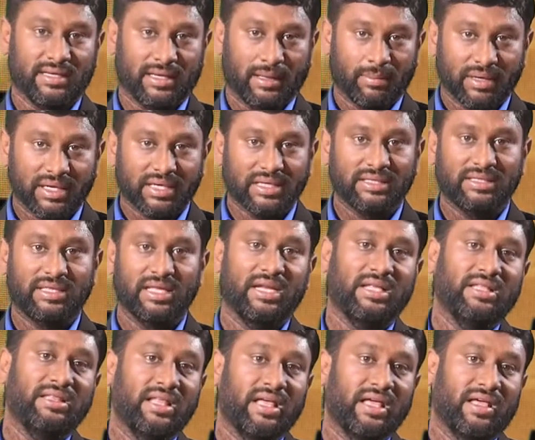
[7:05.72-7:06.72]
நமக்கு
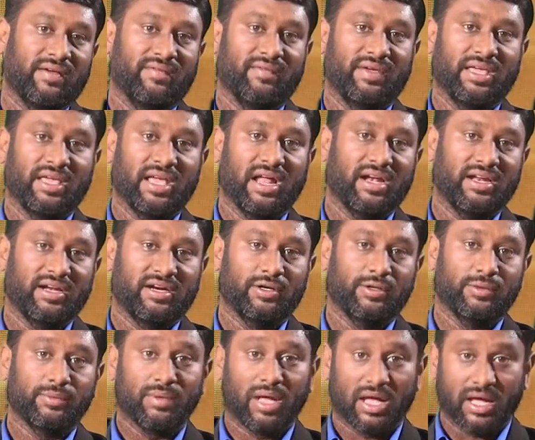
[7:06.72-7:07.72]
தெரிந்த
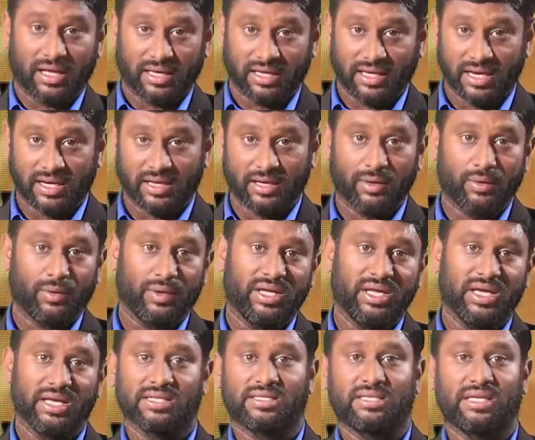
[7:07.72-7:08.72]
விஞ்ஞானிகளும் அங்கே
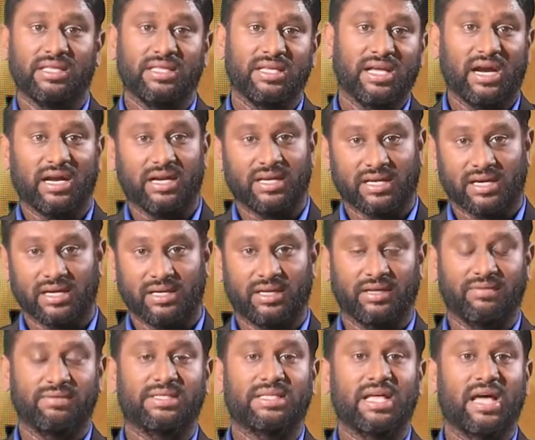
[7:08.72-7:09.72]
இருக்கக்கூடிய
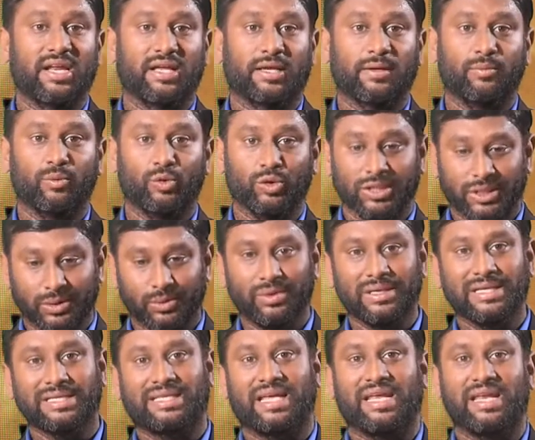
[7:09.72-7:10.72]
செய்தியாளர்கள்ட்ட விசாரிக்கும் போது
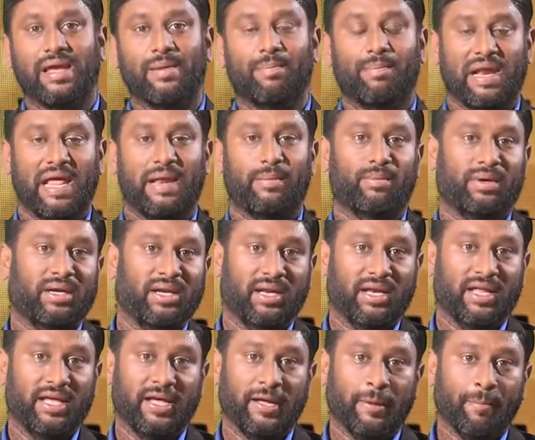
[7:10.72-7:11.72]
இவங்க சரியாக பிளான்
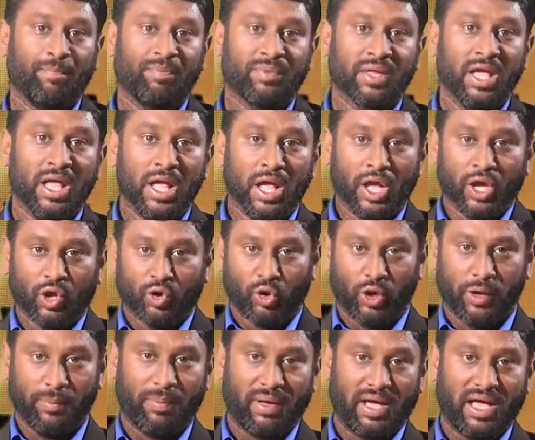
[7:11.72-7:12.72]
பண்ணலை
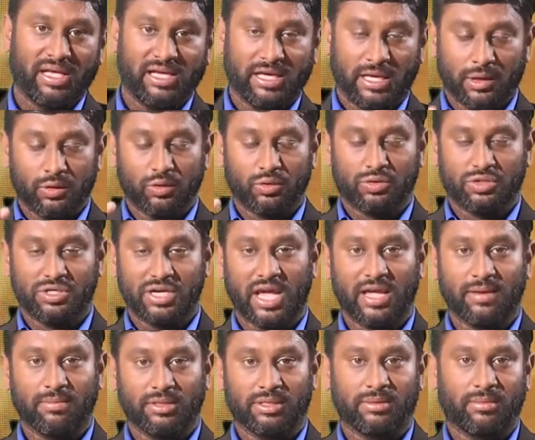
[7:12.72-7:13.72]
குறிப்பாக எழுநூற்றி
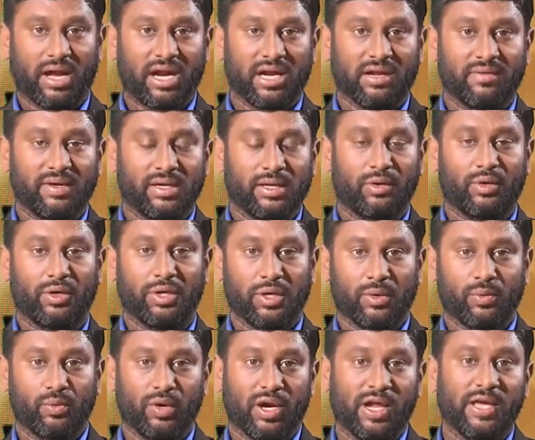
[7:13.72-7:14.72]
ஐம்பது மாணவிகளுடைய
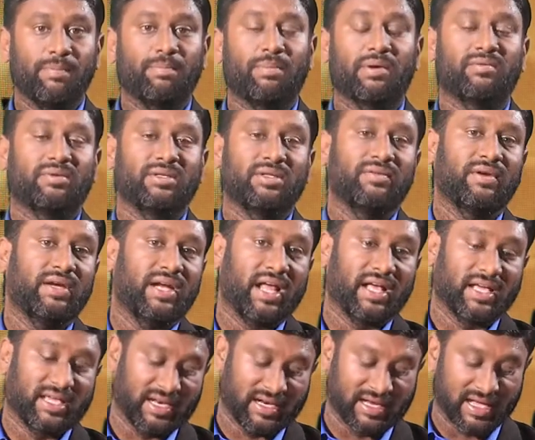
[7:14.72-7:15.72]
உழைப்பை வந்து
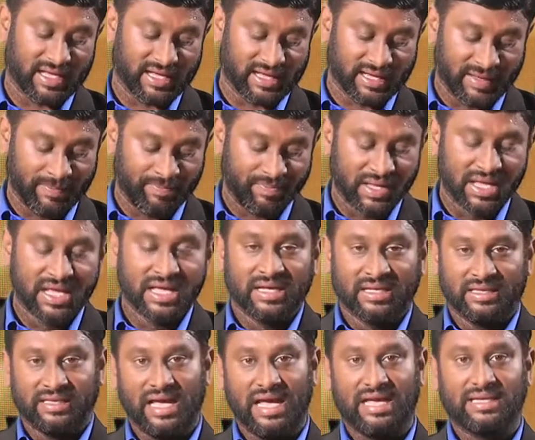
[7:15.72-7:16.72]
வீணாக்கியிருக்காங்க
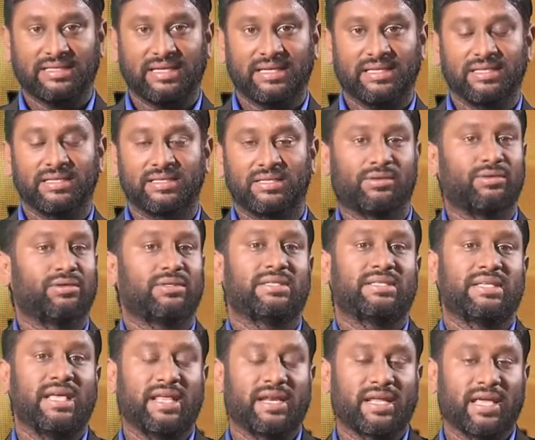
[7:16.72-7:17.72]
இந்த ஆசாதி தோட்டு
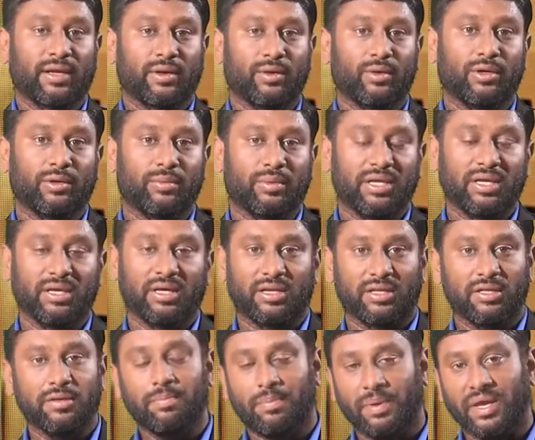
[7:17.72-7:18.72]
செயற்கைக்கோள்
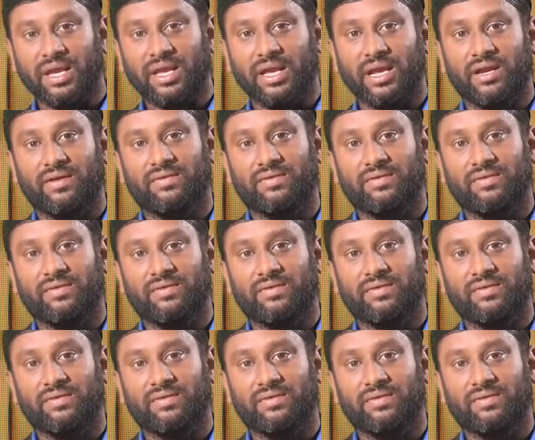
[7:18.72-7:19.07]
அப்படிங்கிறது பெரிய